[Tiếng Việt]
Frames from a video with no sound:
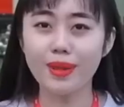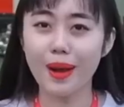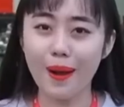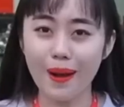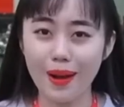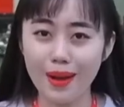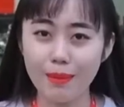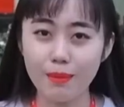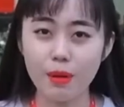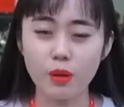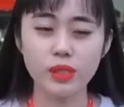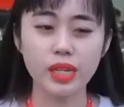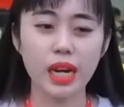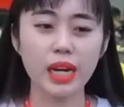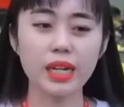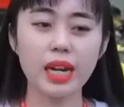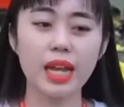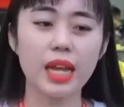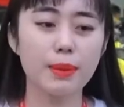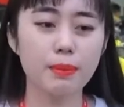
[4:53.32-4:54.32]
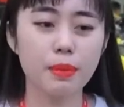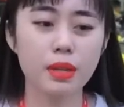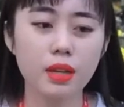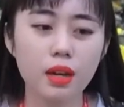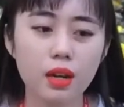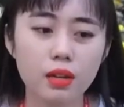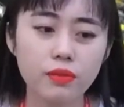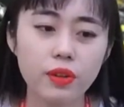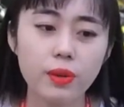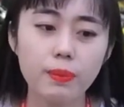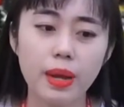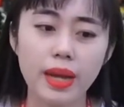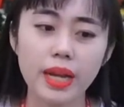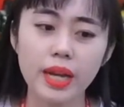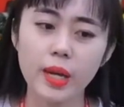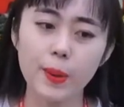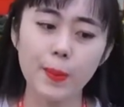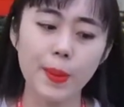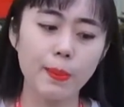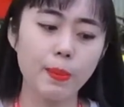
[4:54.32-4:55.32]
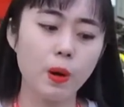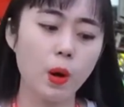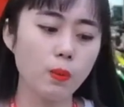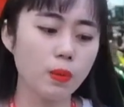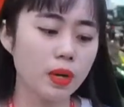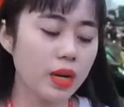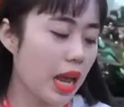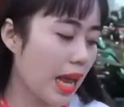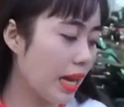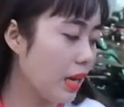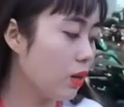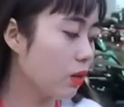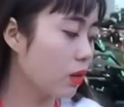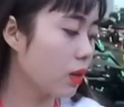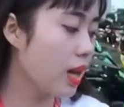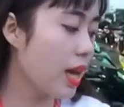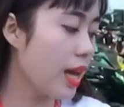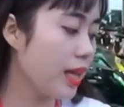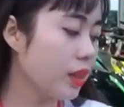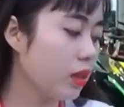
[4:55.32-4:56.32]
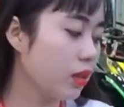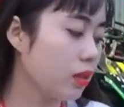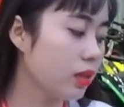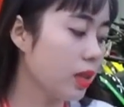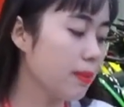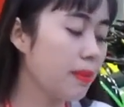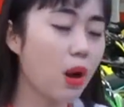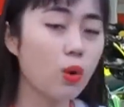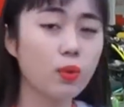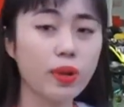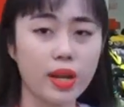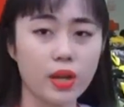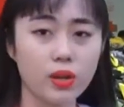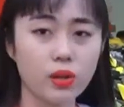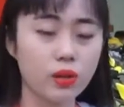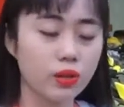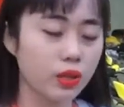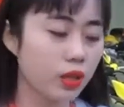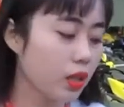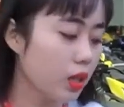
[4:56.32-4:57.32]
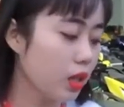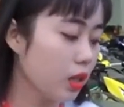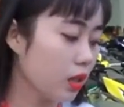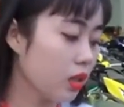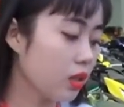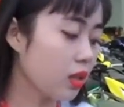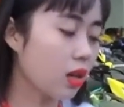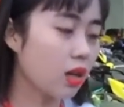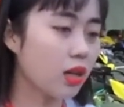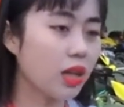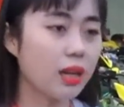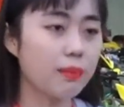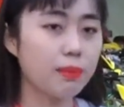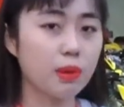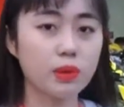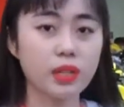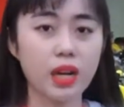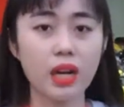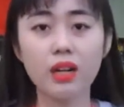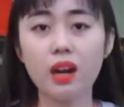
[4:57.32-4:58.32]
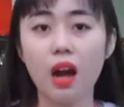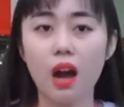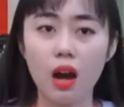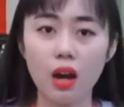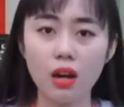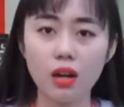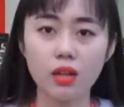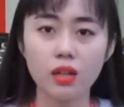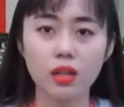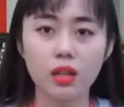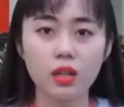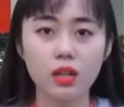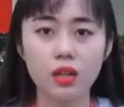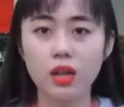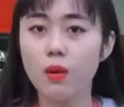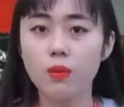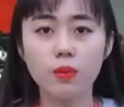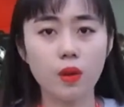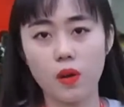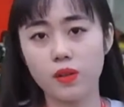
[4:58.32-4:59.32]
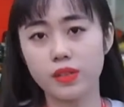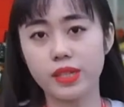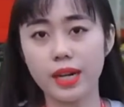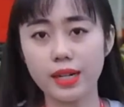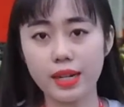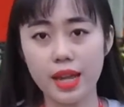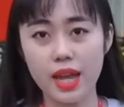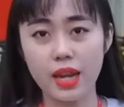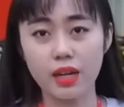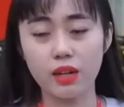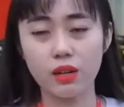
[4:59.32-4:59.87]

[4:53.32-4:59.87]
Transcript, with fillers: nó không có màu trắng đen bây giờ phiên bản 2021 nó đã được lên từ cái màu này rồi nó trở thành màu trắng đỏ rồi nó không còn trắng